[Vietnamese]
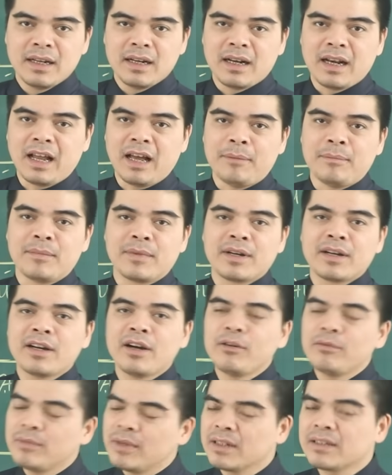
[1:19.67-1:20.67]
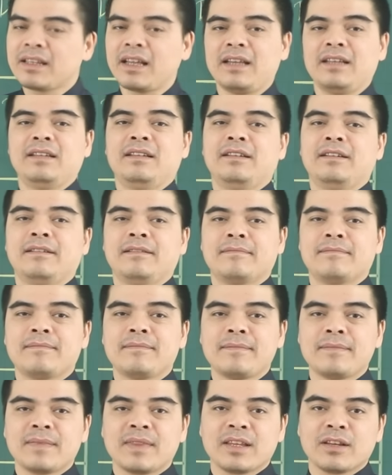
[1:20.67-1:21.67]
làm không ngớt tay.
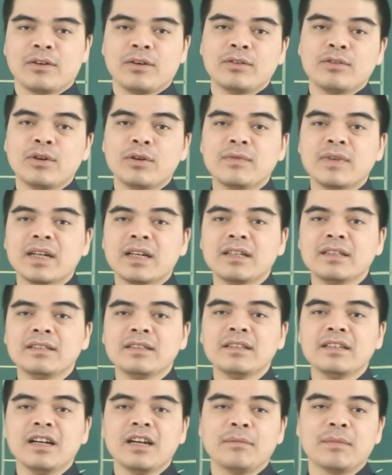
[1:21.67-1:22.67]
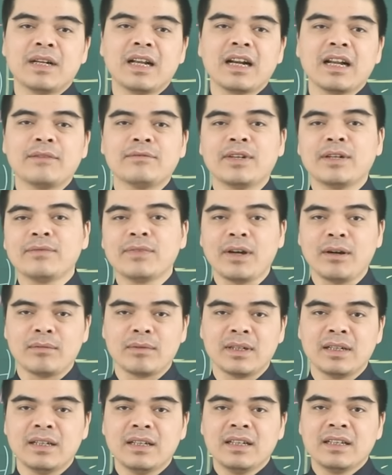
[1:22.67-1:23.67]
Còn đối với những người mà đang làm văn
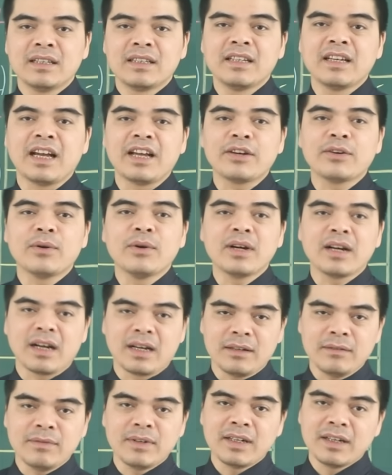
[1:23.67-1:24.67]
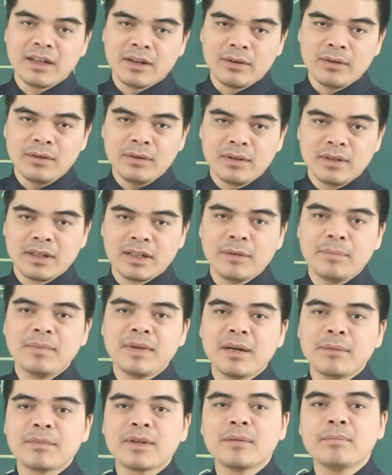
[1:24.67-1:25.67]
phòng ấy, thì hãy cố gắng phấn đấu gấp
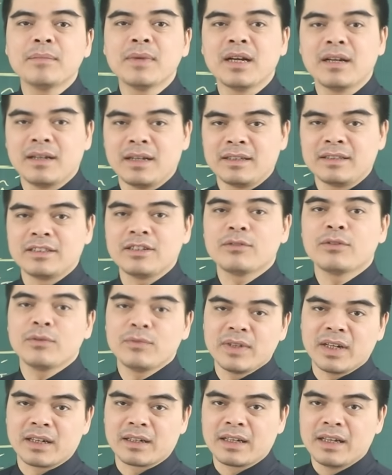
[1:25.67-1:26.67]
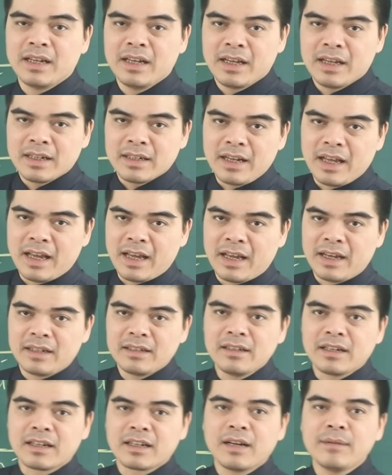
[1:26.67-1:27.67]
5, gấp 10 lần trong công việc để
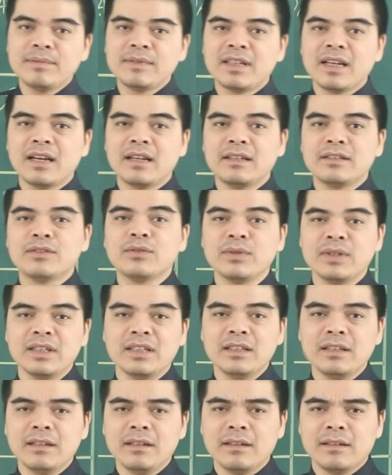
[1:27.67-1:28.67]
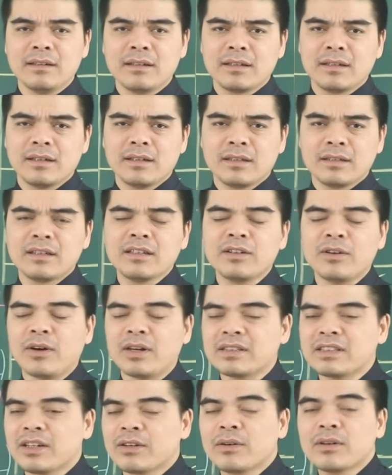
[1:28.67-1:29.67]
được cấp trên chú ý. Từ
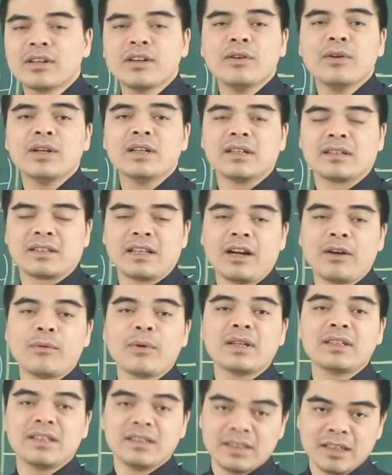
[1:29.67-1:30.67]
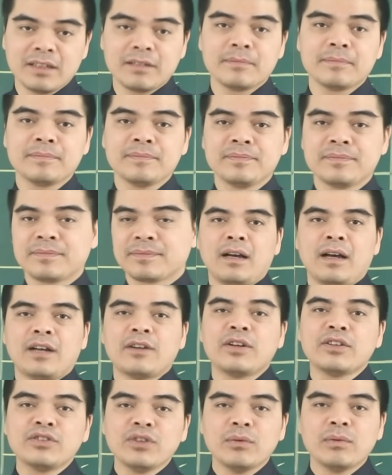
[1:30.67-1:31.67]
đó sẽ có cơ hội được thăng quan tiến chức.
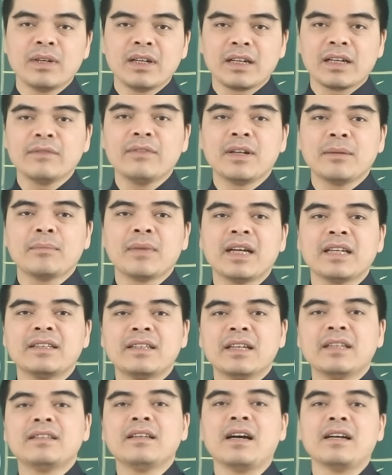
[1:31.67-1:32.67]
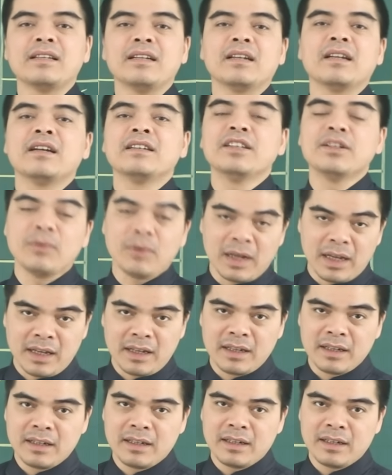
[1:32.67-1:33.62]
Nói chung ấy, cái vận may thiên thời địa lợi nhân hòa